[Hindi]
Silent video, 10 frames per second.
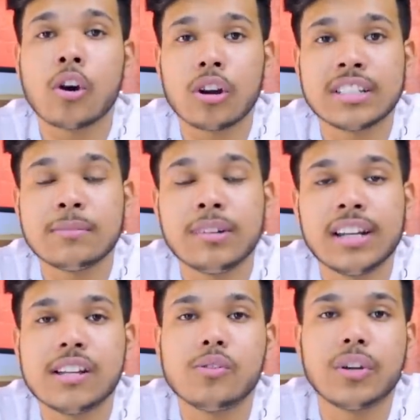एक और चीज़ मिल
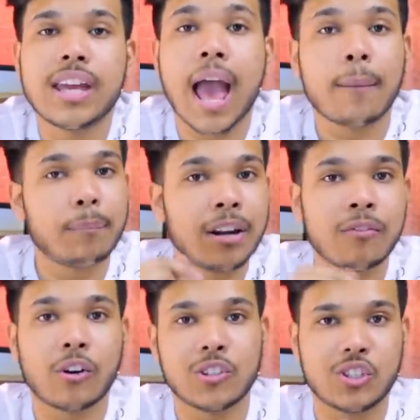रही है जो कि एप्पल
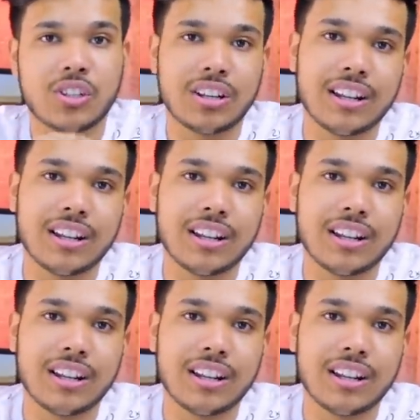वॉच